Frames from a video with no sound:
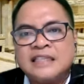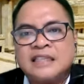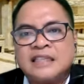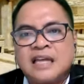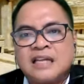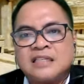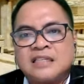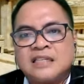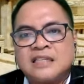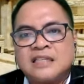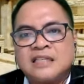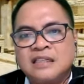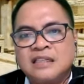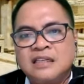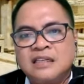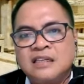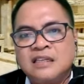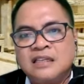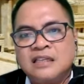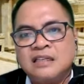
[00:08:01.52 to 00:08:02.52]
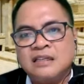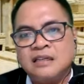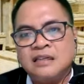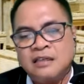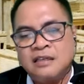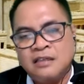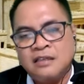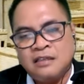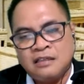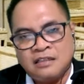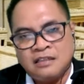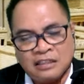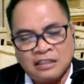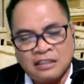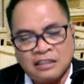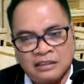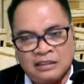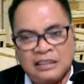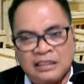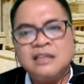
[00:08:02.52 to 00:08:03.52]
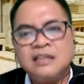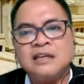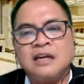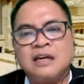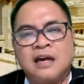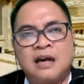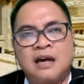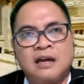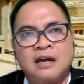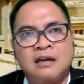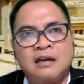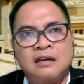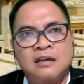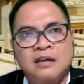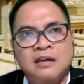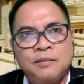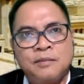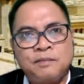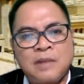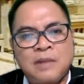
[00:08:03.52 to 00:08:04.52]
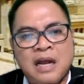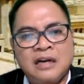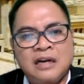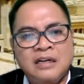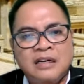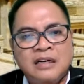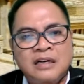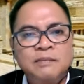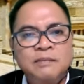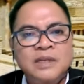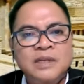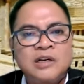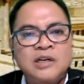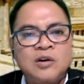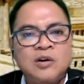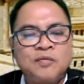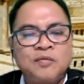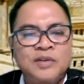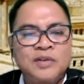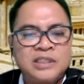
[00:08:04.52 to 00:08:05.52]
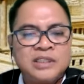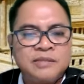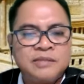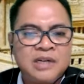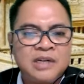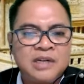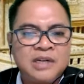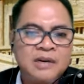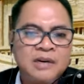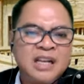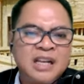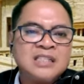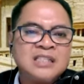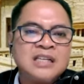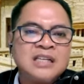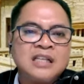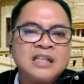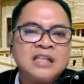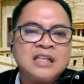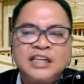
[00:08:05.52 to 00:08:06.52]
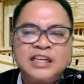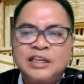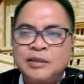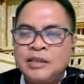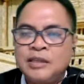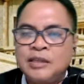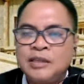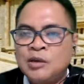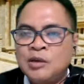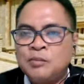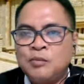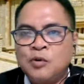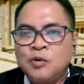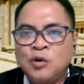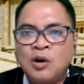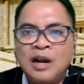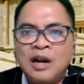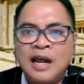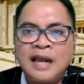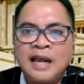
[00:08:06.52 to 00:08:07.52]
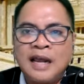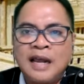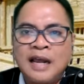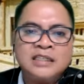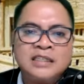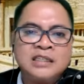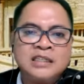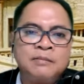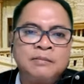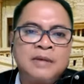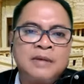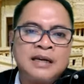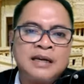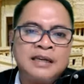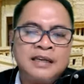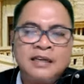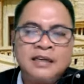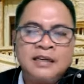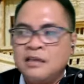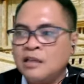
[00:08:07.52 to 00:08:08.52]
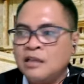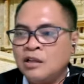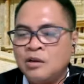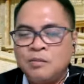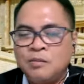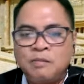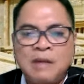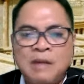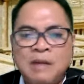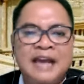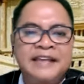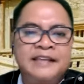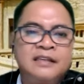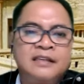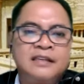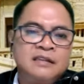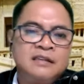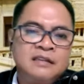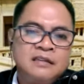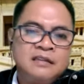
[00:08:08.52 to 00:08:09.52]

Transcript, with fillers: kita saat ini ketika pandemi COVID-19 saat ini mulai semakin baik.